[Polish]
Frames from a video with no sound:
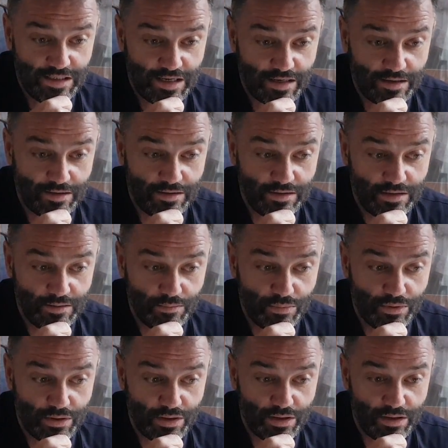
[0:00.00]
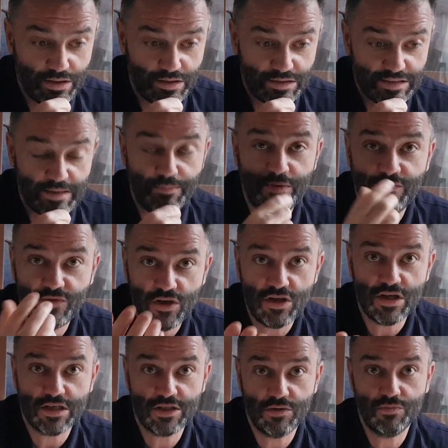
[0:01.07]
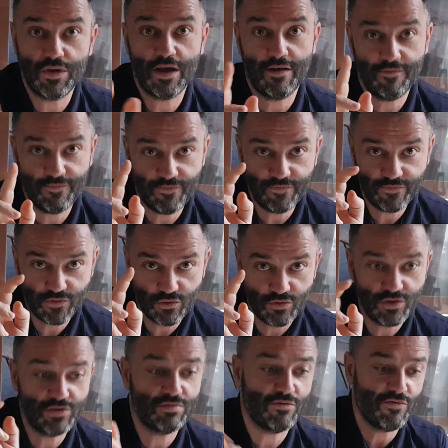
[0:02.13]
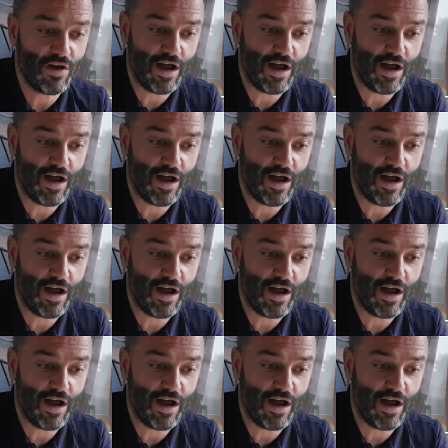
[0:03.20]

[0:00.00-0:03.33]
jak gdyby zapewnienia sobie w cudzysłowie,